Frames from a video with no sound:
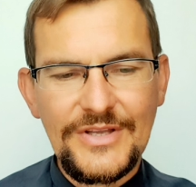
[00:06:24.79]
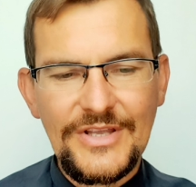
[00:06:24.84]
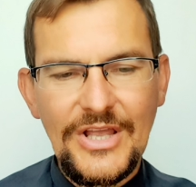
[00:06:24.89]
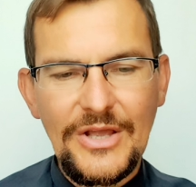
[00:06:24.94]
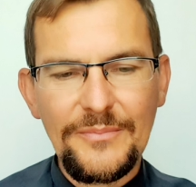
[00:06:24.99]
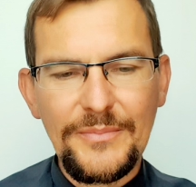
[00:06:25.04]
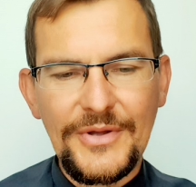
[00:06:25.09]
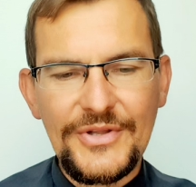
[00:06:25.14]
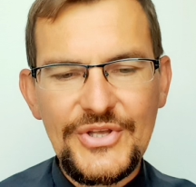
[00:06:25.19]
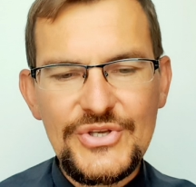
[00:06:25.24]
Tak
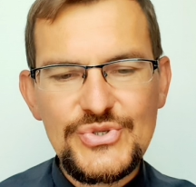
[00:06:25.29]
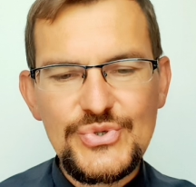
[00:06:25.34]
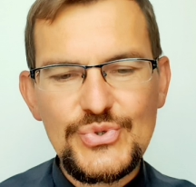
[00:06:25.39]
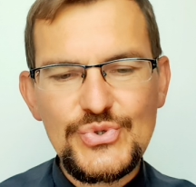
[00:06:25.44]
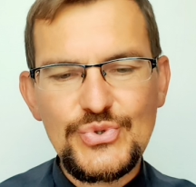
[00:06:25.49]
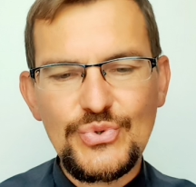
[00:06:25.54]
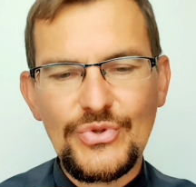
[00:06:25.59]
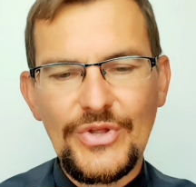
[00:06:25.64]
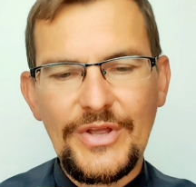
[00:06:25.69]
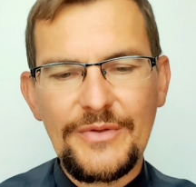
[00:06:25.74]
jak Pan
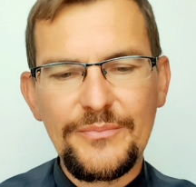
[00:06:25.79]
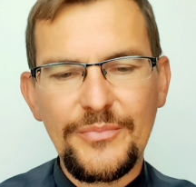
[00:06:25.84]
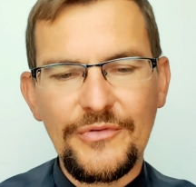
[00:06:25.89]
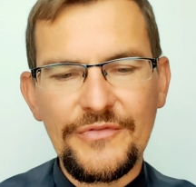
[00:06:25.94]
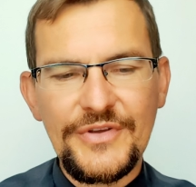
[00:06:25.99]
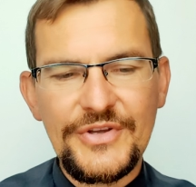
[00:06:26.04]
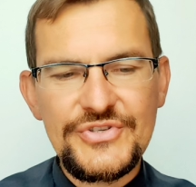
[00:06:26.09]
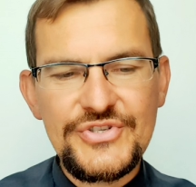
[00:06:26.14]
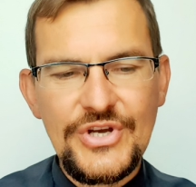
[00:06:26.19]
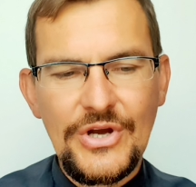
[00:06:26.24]
Jezus tutaj
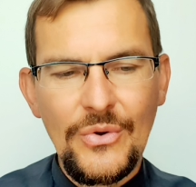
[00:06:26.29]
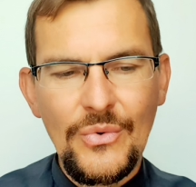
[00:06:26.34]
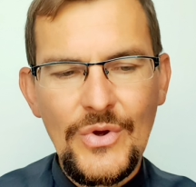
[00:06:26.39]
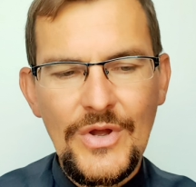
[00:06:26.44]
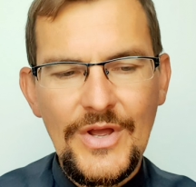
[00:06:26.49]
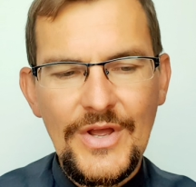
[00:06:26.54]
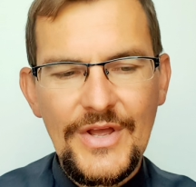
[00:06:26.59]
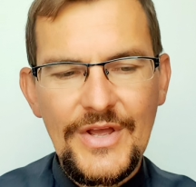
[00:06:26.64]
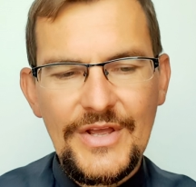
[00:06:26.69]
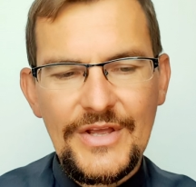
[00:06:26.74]

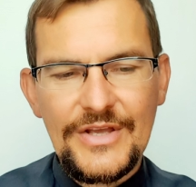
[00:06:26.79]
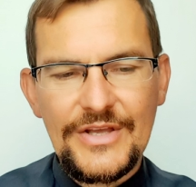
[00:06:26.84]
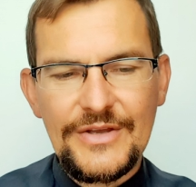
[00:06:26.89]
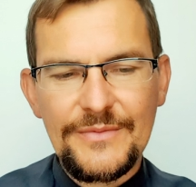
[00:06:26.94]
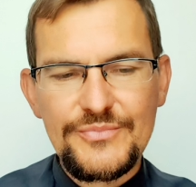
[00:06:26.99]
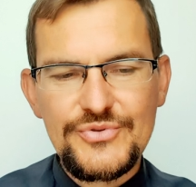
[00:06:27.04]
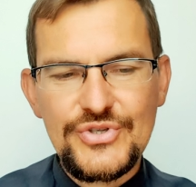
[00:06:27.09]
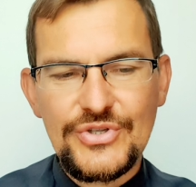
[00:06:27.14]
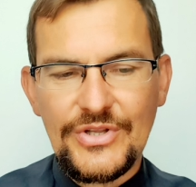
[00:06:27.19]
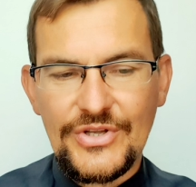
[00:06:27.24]
powiedział,
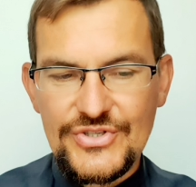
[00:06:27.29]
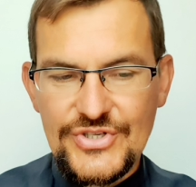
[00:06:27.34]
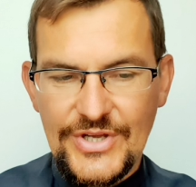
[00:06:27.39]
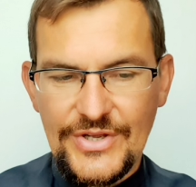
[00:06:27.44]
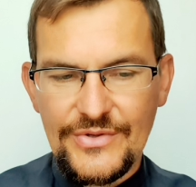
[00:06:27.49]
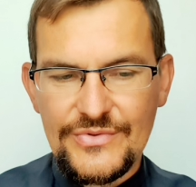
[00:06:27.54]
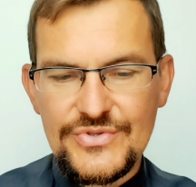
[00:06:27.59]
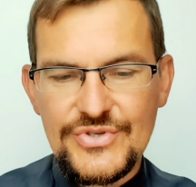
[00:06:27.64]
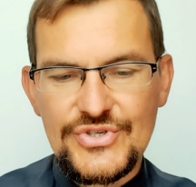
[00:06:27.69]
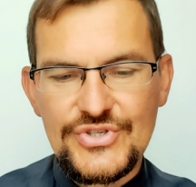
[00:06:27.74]
e,
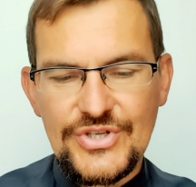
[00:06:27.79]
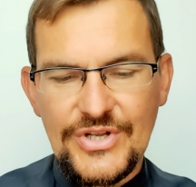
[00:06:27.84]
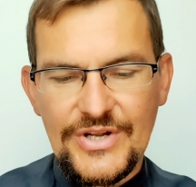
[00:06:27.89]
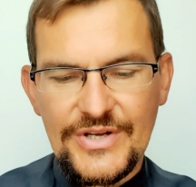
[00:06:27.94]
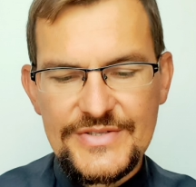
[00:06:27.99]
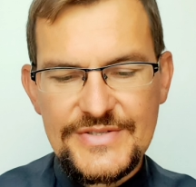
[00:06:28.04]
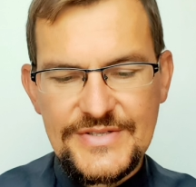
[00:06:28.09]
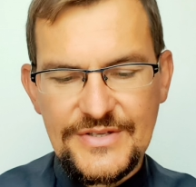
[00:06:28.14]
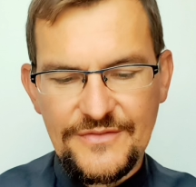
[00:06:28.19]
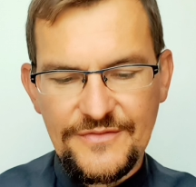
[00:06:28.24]
przytaczając jeszcze
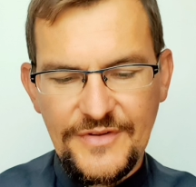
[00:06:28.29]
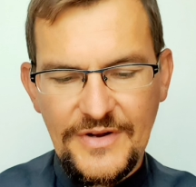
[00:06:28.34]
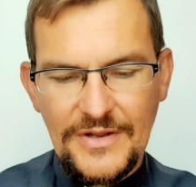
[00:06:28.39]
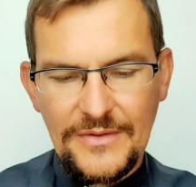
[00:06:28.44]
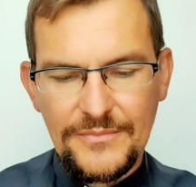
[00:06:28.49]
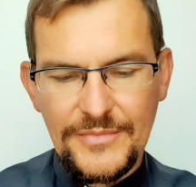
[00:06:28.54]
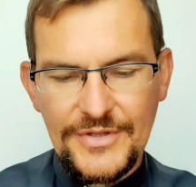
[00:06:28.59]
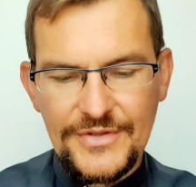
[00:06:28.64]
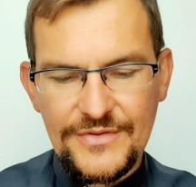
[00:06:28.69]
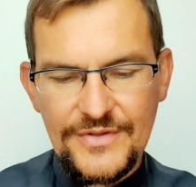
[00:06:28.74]
raz ten
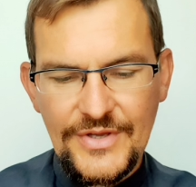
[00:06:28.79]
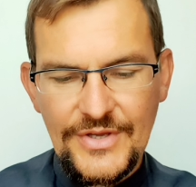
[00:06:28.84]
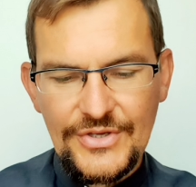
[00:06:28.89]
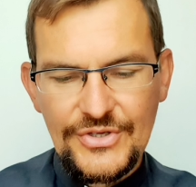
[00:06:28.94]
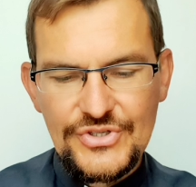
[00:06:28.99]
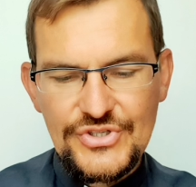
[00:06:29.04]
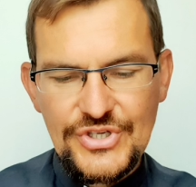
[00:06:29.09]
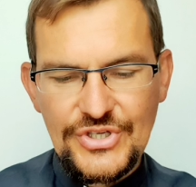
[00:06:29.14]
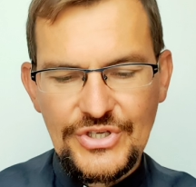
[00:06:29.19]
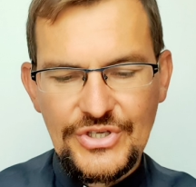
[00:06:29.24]
fragment
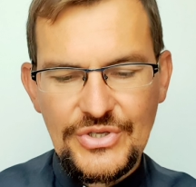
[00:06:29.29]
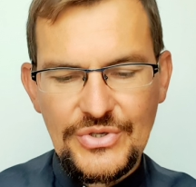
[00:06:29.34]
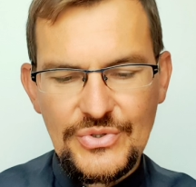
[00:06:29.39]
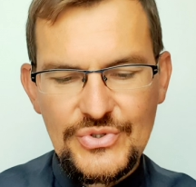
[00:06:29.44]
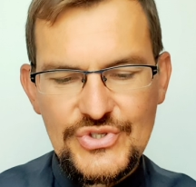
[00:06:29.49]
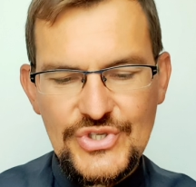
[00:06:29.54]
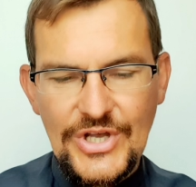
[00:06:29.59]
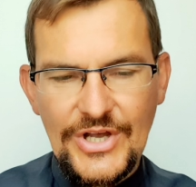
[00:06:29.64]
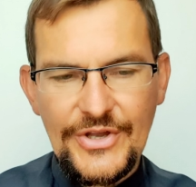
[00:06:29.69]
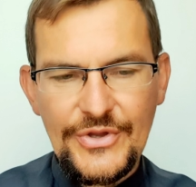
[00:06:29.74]
Księgi
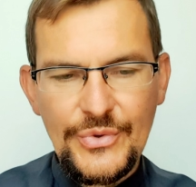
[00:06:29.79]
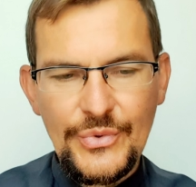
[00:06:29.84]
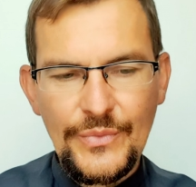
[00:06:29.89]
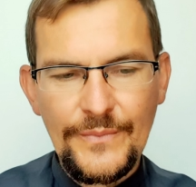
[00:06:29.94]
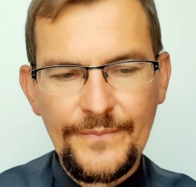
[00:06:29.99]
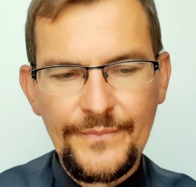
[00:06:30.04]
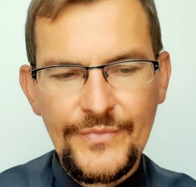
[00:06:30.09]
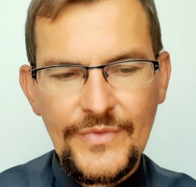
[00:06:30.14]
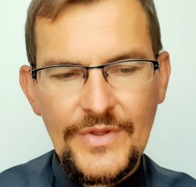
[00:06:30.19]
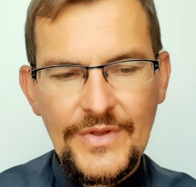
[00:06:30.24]

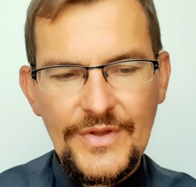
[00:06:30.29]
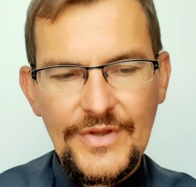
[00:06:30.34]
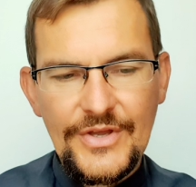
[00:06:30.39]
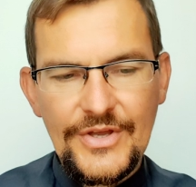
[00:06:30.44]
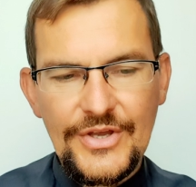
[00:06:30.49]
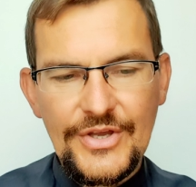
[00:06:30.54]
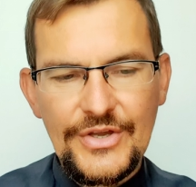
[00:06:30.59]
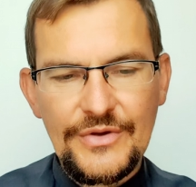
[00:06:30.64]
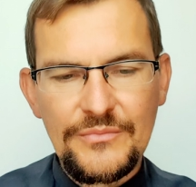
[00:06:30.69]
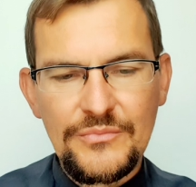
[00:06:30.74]
Rodzaju,
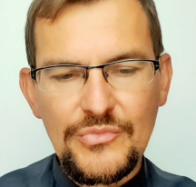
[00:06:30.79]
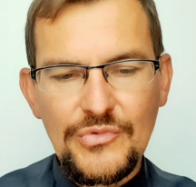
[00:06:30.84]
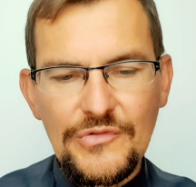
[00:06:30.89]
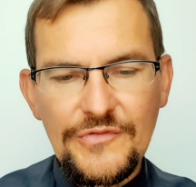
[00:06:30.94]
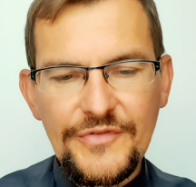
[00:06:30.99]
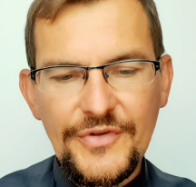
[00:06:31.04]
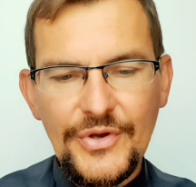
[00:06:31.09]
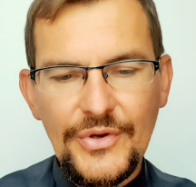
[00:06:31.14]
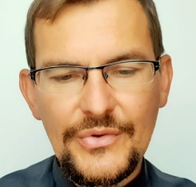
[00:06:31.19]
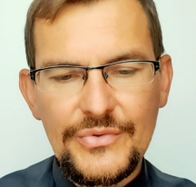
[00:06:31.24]
e,
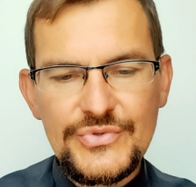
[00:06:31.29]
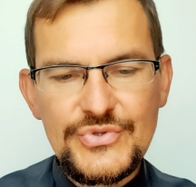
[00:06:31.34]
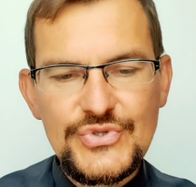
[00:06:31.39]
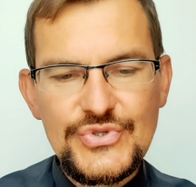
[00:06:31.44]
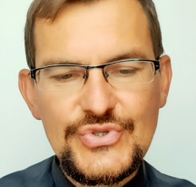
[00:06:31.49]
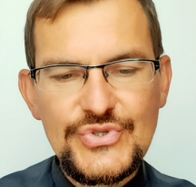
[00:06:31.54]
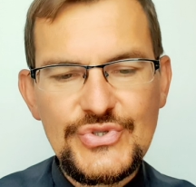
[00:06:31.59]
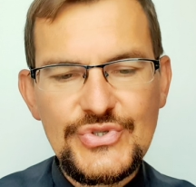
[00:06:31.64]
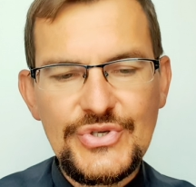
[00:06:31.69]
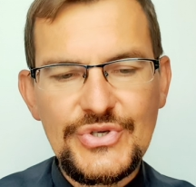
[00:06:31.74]

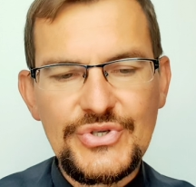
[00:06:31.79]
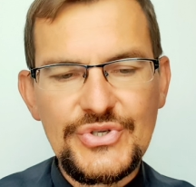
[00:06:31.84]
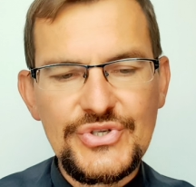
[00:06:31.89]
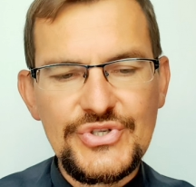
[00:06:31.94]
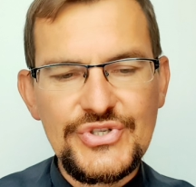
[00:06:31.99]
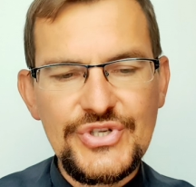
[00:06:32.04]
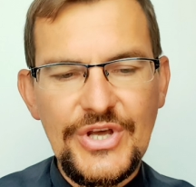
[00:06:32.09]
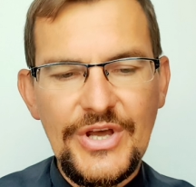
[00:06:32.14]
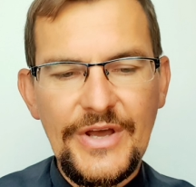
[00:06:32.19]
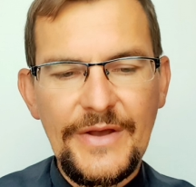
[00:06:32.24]
mówiąc,
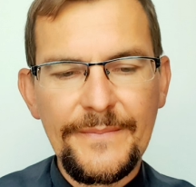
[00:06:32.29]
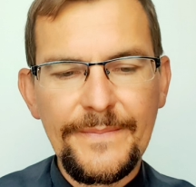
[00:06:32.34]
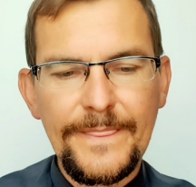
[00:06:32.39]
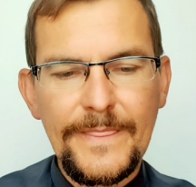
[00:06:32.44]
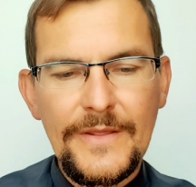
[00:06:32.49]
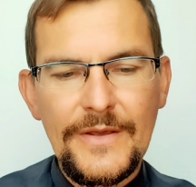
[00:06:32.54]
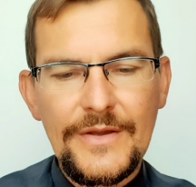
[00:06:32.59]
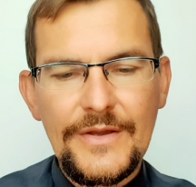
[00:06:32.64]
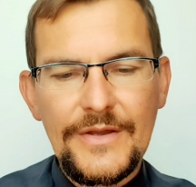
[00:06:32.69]
że